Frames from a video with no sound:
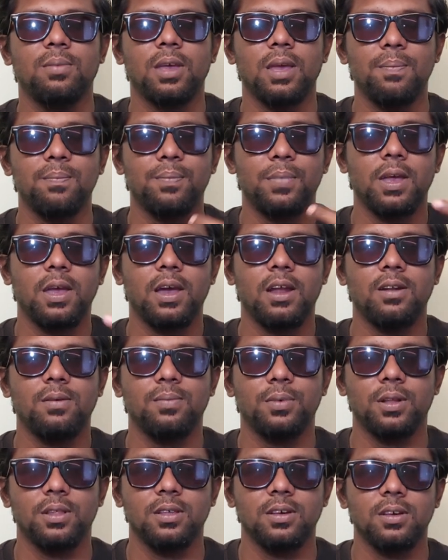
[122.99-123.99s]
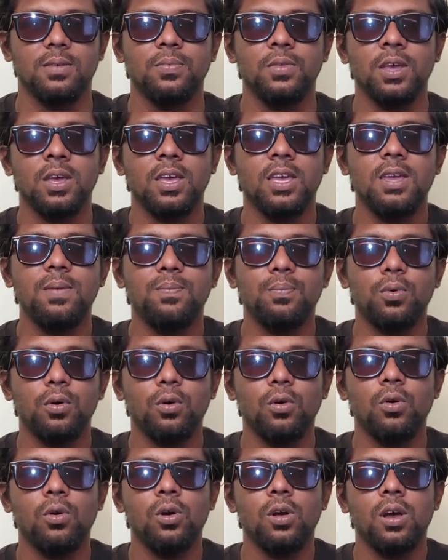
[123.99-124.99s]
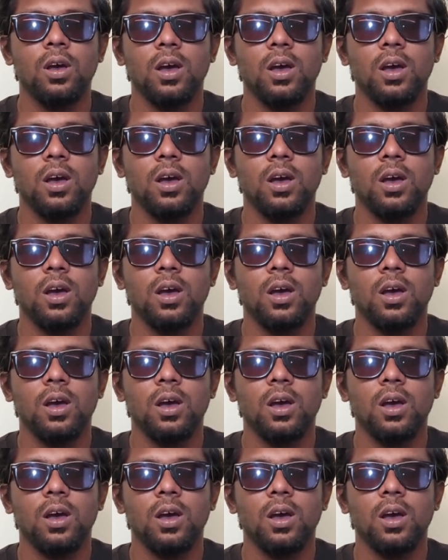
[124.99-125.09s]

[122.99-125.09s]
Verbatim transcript: நம்ம எம்பியை அனுப்புறதுக்கு இப்போது